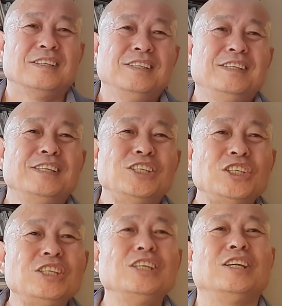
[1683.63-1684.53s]
一
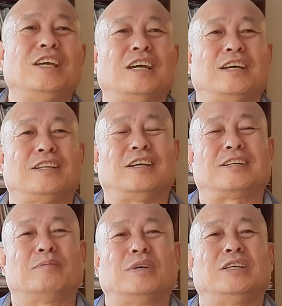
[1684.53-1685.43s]
系列的
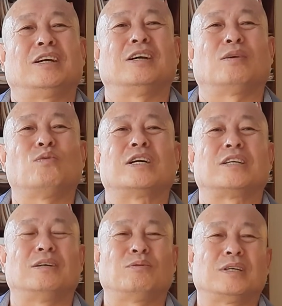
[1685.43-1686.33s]
这么一个过
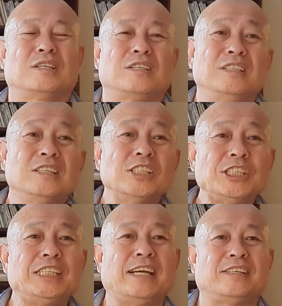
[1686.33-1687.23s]
程或者是一个
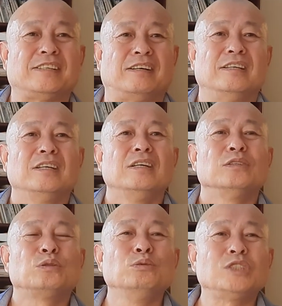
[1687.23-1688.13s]
现象，
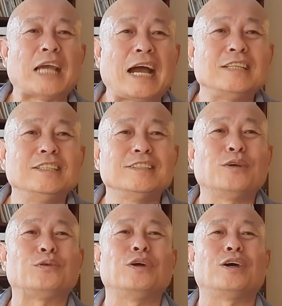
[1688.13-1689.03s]
从前人
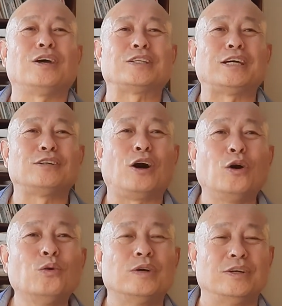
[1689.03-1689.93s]
的学，再让
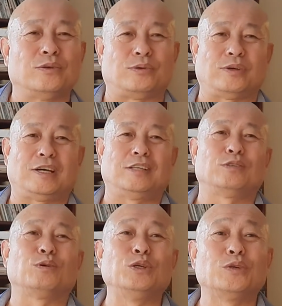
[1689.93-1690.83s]
后人学，
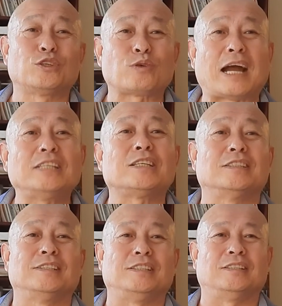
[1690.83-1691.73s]
所以有个传
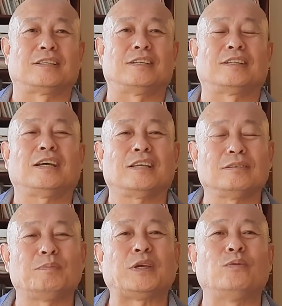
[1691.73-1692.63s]
承的意思，大家
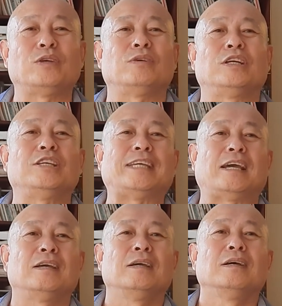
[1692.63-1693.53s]
去品味去理
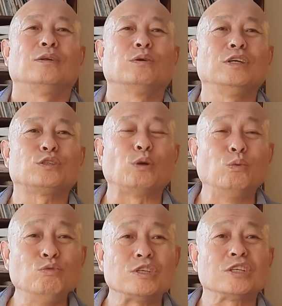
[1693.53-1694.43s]
解。所以
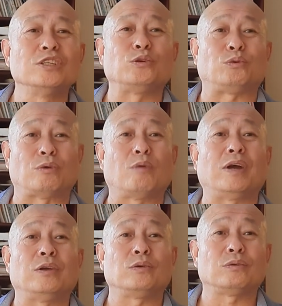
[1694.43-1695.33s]
从实学
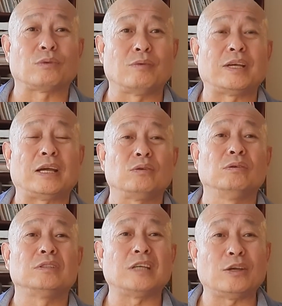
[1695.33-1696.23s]
问。学问研
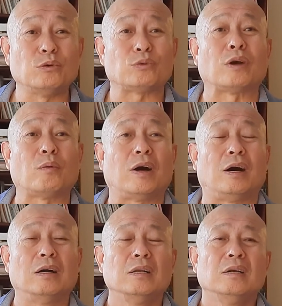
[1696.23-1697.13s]
究，再有学问啊，